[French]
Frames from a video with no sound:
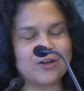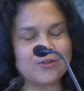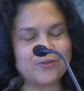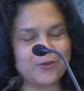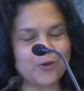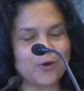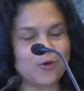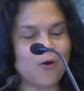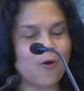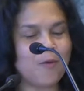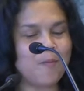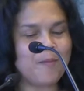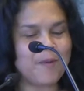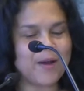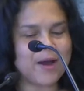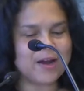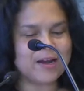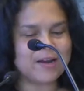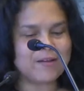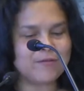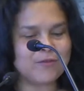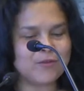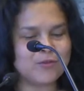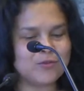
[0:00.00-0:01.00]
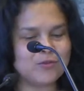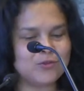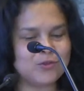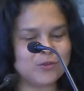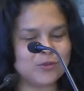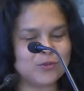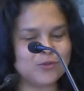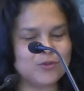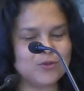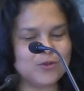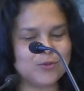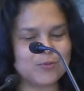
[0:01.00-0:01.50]
quand on compare
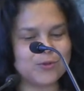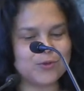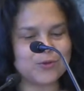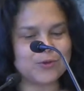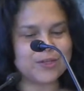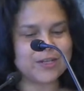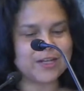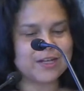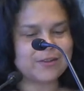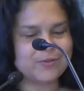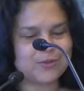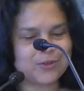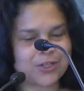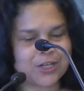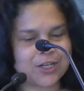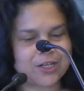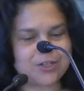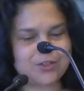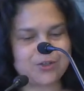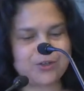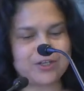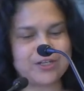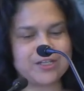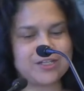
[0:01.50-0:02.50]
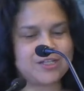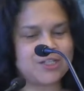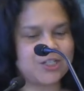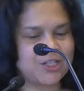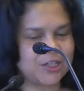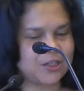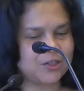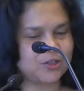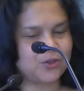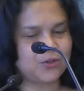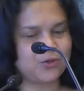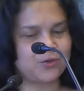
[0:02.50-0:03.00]
l'évolution du nombre total de chercheurs et des
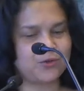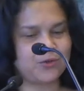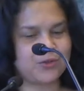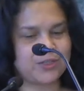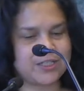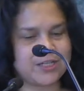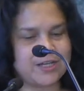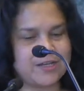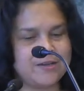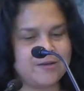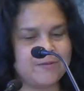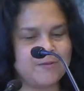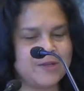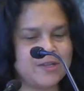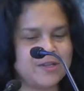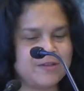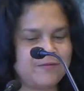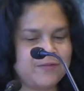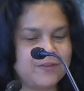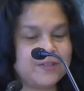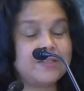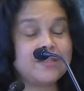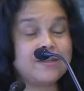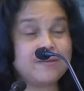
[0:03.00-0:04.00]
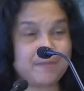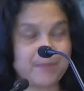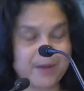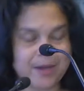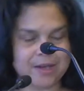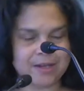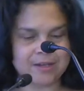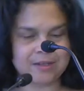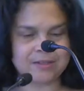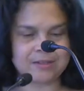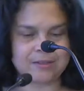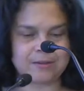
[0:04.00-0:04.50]
chercheuses ayant bénéficié,
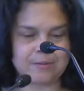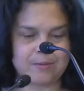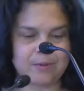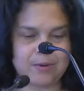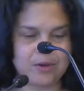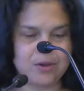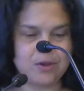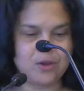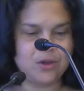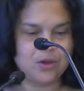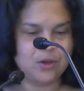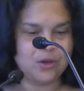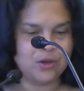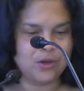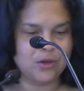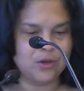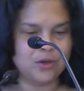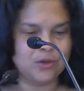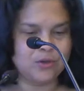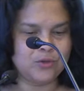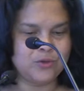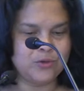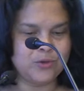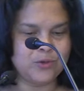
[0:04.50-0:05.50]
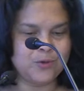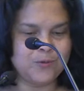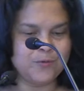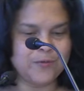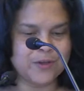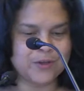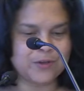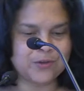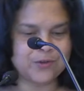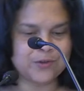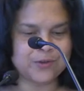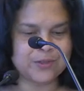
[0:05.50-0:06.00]
par exemple, euh, d'une
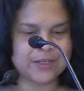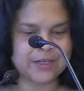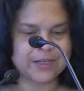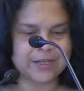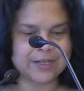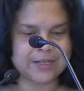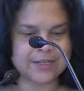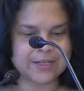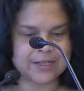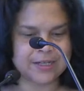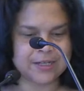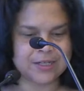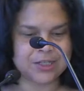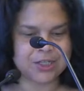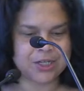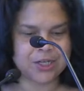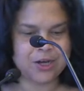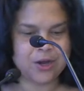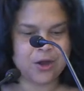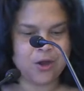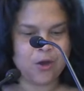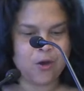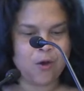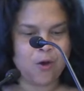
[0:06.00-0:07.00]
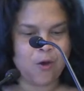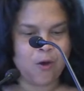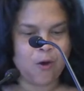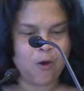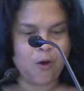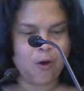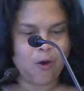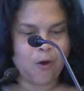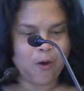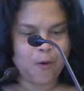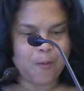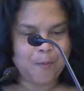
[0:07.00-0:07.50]
subvention CRSNG,
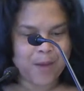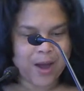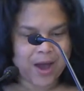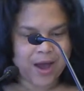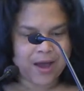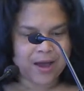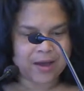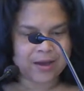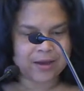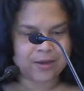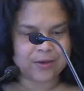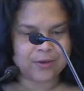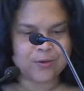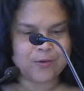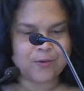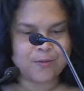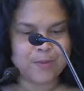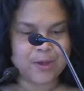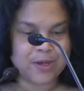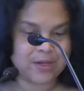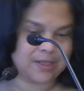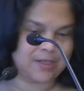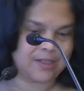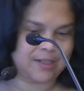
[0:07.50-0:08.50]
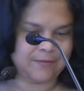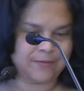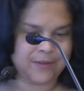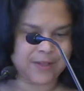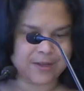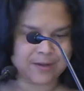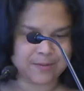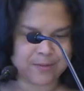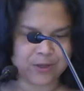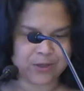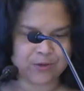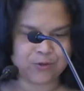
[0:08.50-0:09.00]
on remarque une baisse
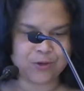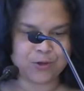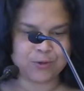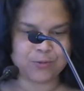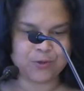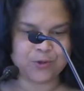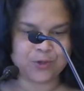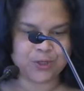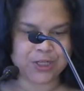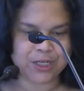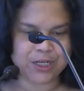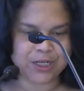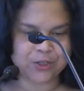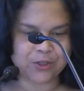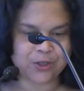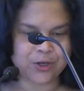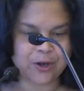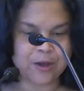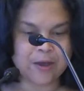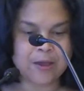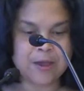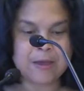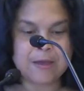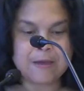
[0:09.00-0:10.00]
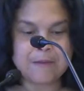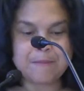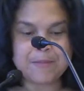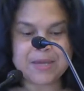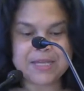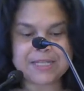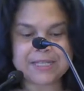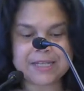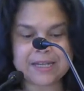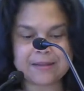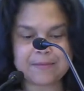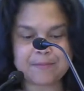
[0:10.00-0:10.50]
évidemment du nombre de chercheurs,
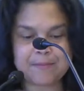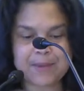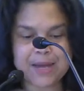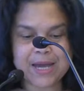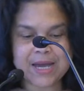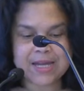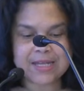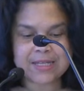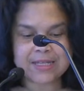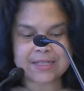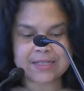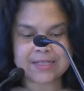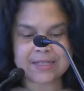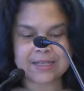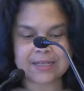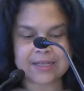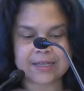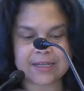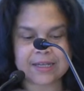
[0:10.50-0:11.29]
mais cette baisse